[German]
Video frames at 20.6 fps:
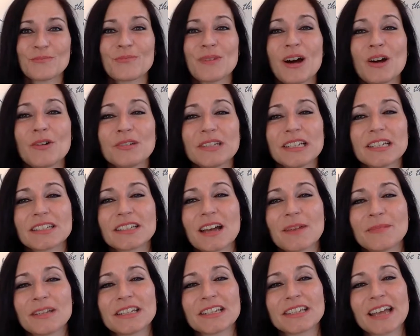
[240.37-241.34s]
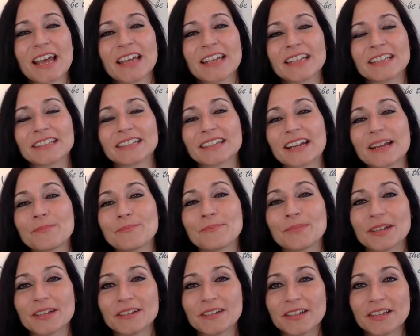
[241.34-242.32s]
bau dir damit eine
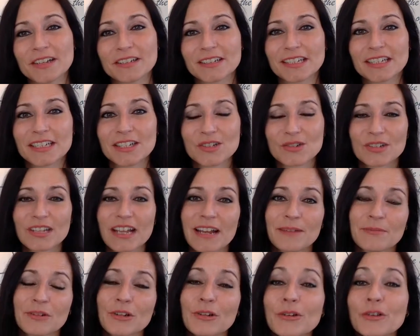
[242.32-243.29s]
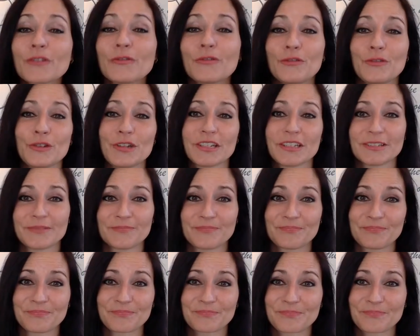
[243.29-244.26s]
Treppe, die dich zu deinem Glück führt.
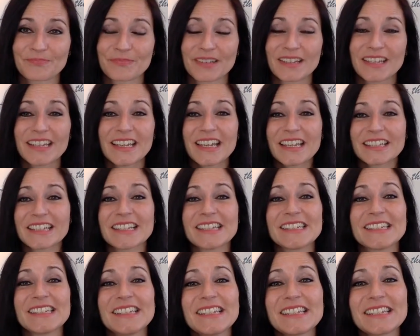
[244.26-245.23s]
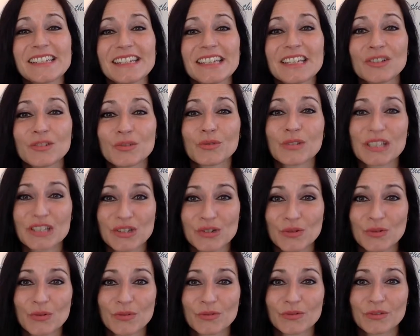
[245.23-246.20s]
Denn diese
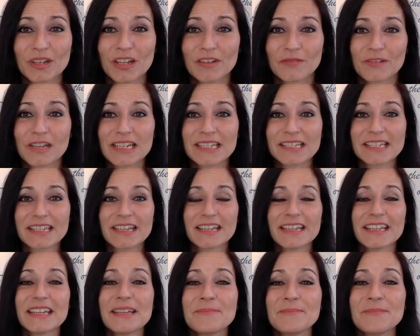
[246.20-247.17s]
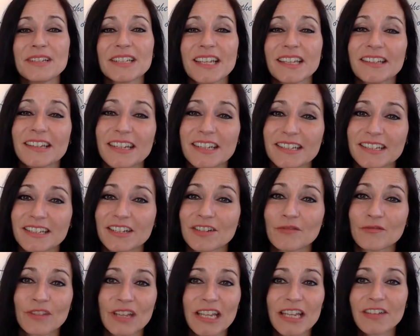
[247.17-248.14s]
Intuition wird dir immer den
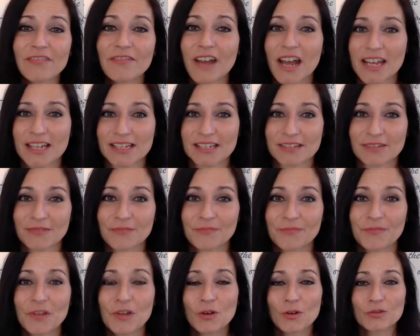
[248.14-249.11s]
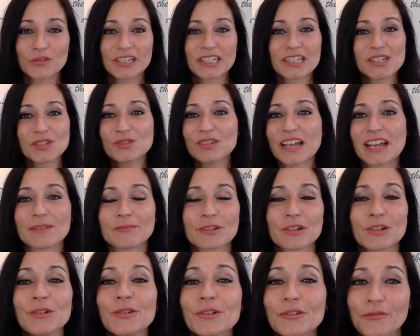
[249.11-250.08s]
richtigen Weg weisen und dich zu deinem
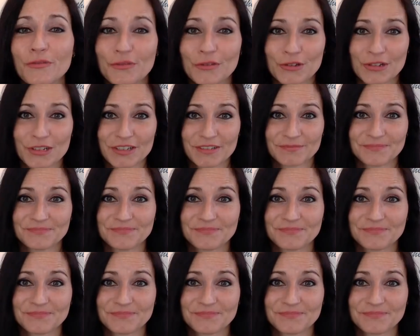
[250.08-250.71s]
Glück führen.